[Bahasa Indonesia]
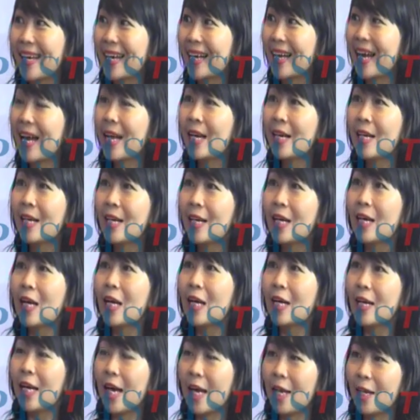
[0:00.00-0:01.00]
ya kan?
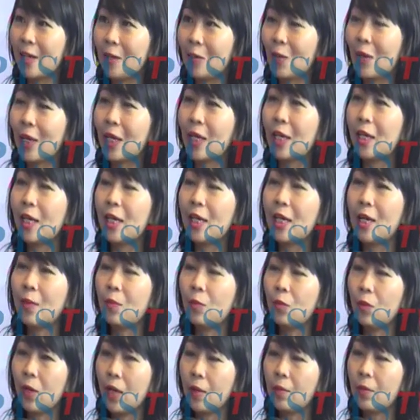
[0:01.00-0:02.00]
Hmm. Nah, itu akhirnya dia
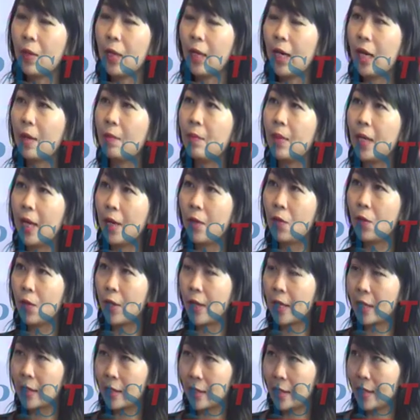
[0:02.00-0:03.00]
mulai mengalami
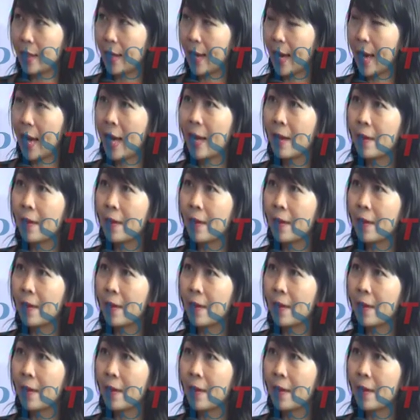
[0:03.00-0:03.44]
anoreksia